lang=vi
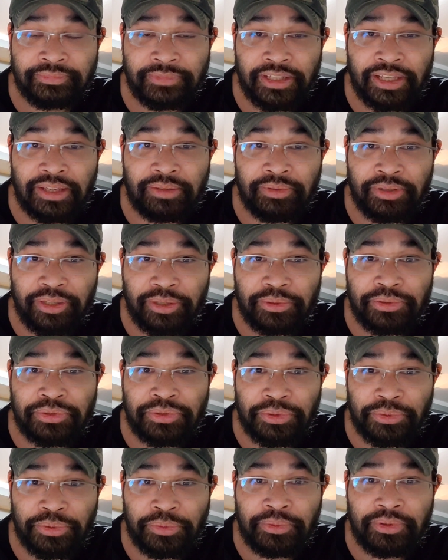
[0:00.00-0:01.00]
tại vì nhiều
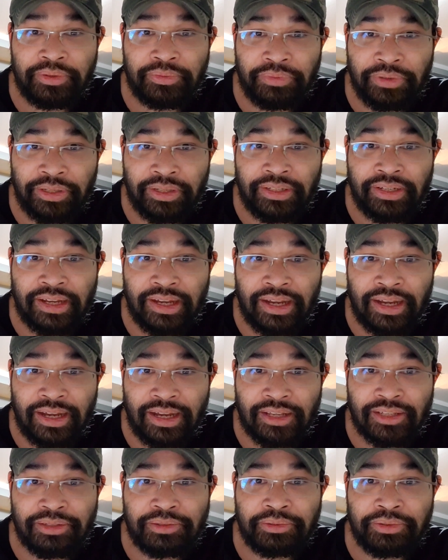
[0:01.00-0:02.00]
số quý vị đã
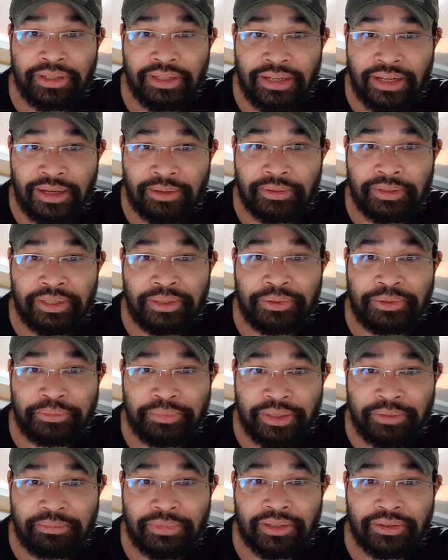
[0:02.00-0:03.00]
hạ xuống cái đạo lý của
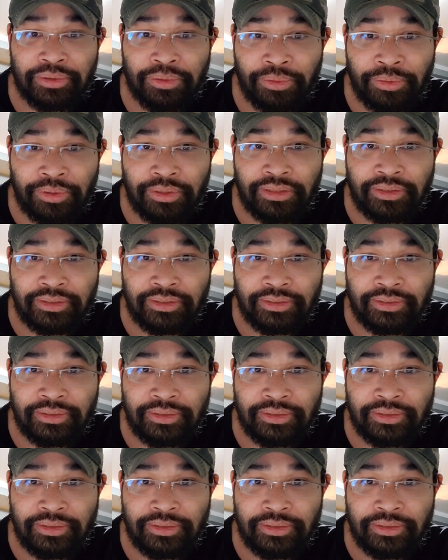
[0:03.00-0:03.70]
mình mà thôi